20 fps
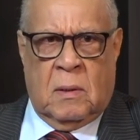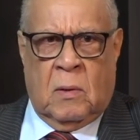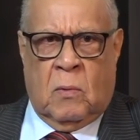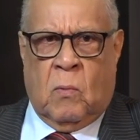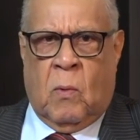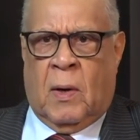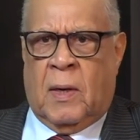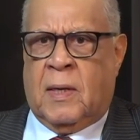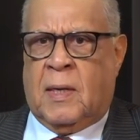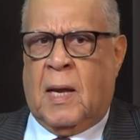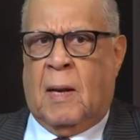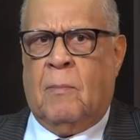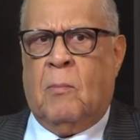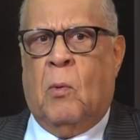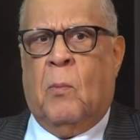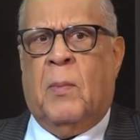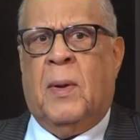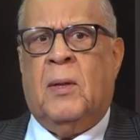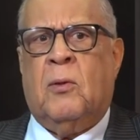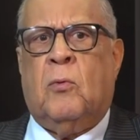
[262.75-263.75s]
Cualquier
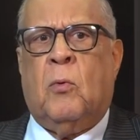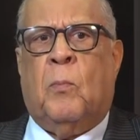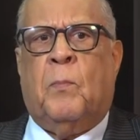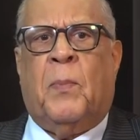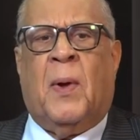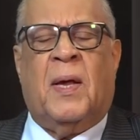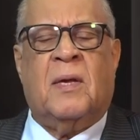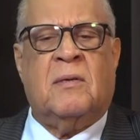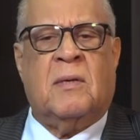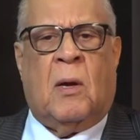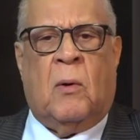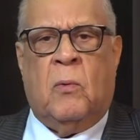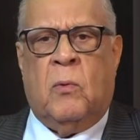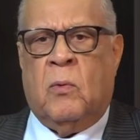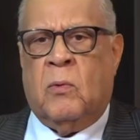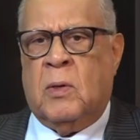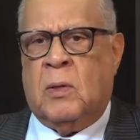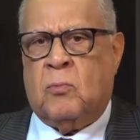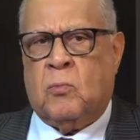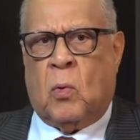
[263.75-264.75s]
momento pasa uno
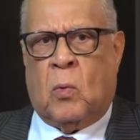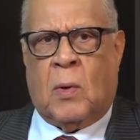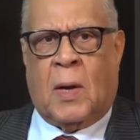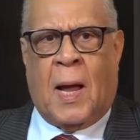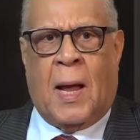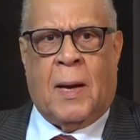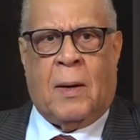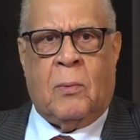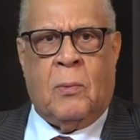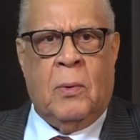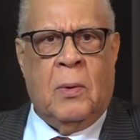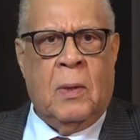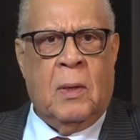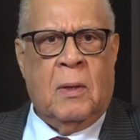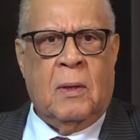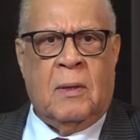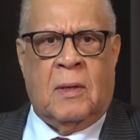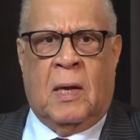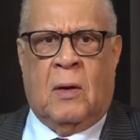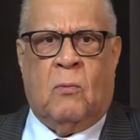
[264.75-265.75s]
de estos carros
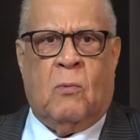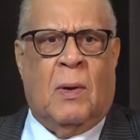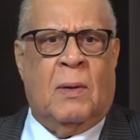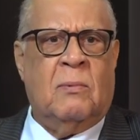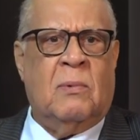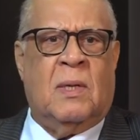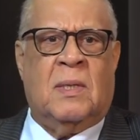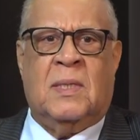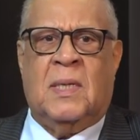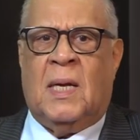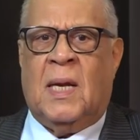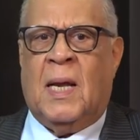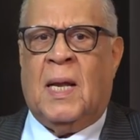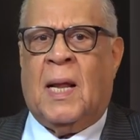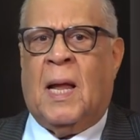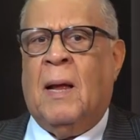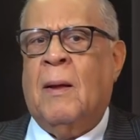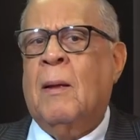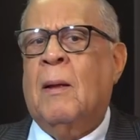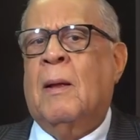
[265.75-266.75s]
que cuando
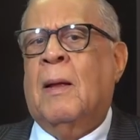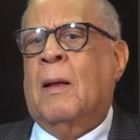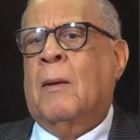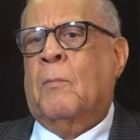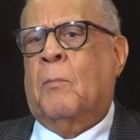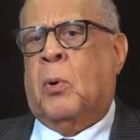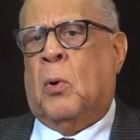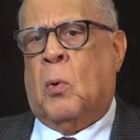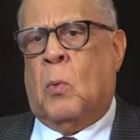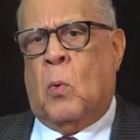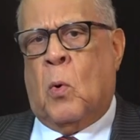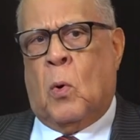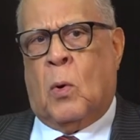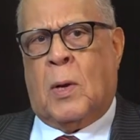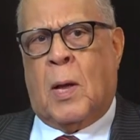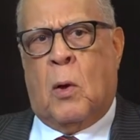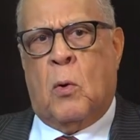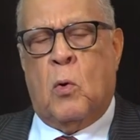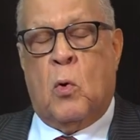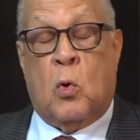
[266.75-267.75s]
aceleran
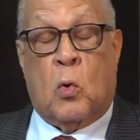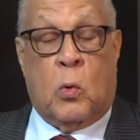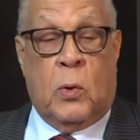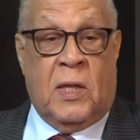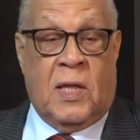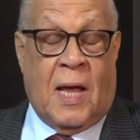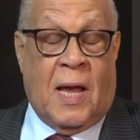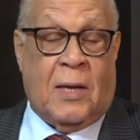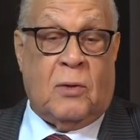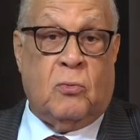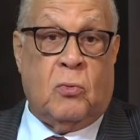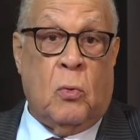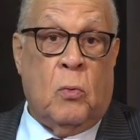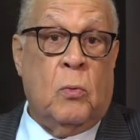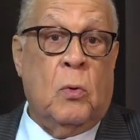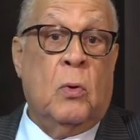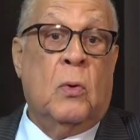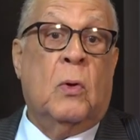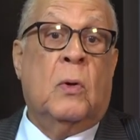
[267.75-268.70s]
provoca un ruidazo